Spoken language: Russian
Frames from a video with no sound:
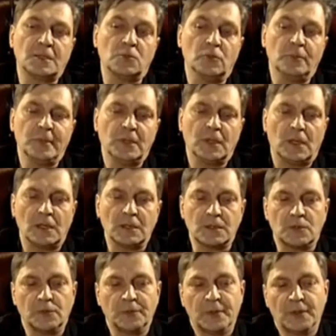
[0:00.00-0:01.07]
Особенно,
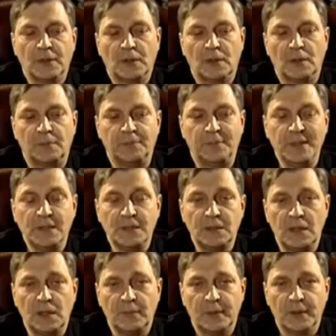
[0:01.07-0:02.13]
особенно
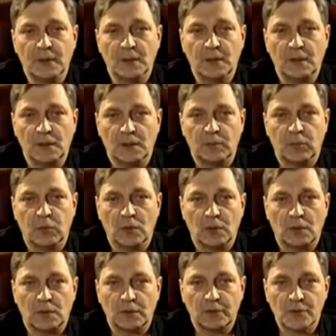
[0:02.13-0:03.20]
бестрепетно их
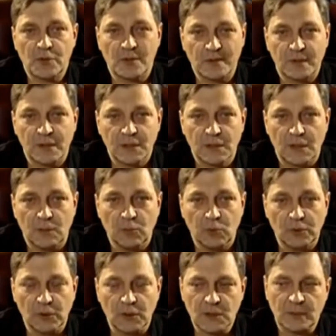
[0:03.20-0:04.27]
Бог, то, что называется,
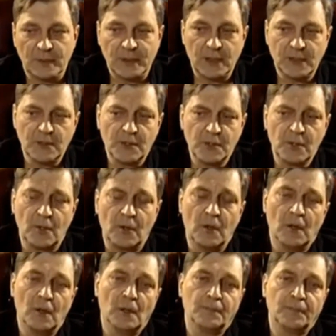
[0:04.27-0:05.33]
работает с
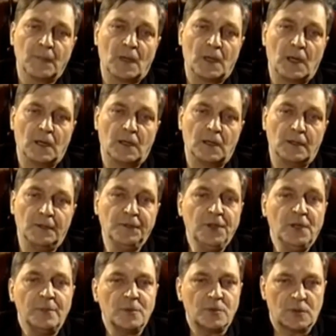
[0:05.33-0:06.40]
молодежью, как
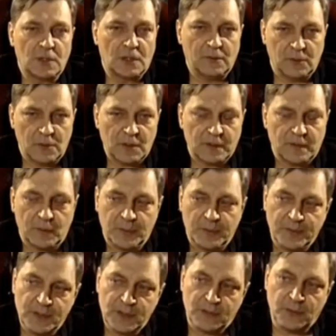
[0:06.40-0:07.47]
не без удовольствия
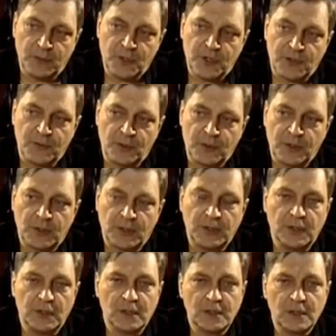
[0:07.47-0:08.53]
повествует четвертая
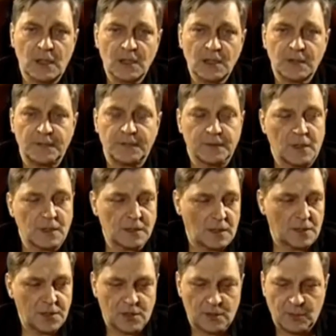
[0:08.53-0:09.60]
книга царств.
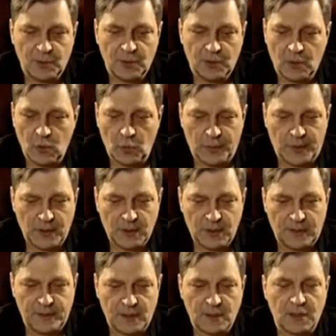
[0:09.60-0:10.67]
Достаточно было группки
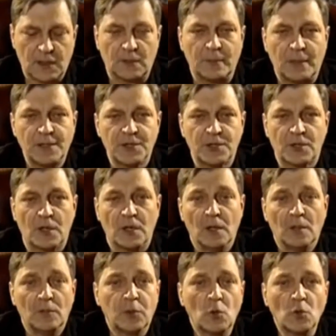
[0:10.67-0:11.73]
деревенских мальчишек
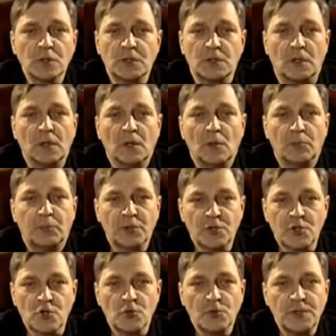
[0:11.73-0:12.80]
просто
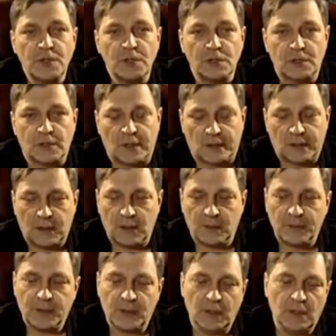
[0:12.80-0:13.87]
подшутить над
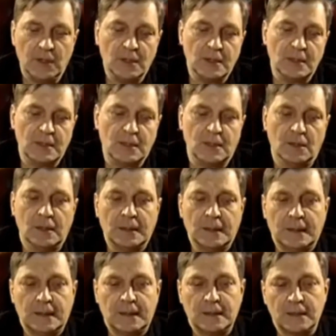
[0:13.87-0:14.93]
кем-то из
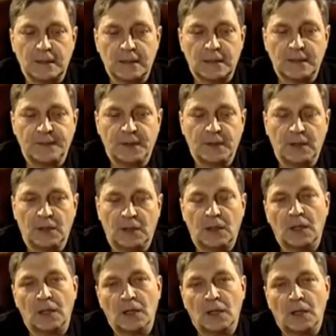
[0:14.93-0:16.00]
э,
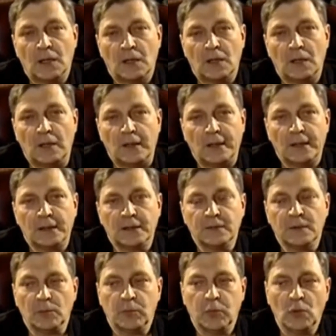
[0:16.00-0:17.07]
святых э,
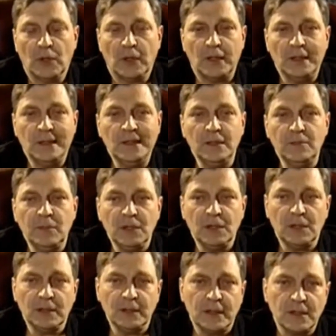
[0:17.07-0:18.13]
этого бога, и
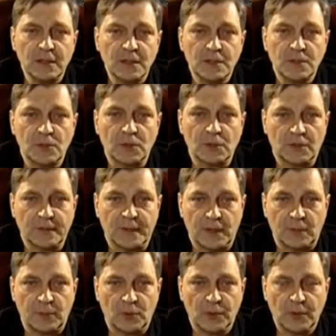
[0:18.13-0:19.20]
немедленно эти
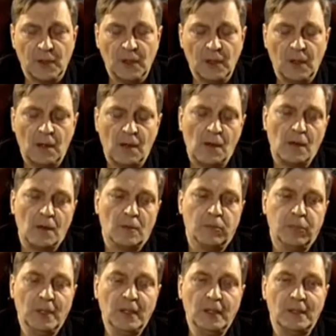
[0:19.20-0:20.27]
42 ребенка –
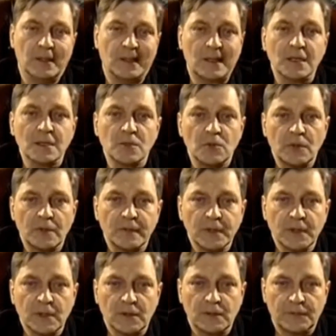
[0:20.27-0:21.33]
были
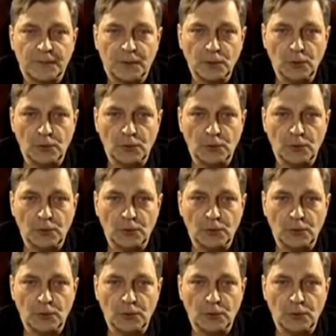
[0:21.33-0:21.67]
разорваны в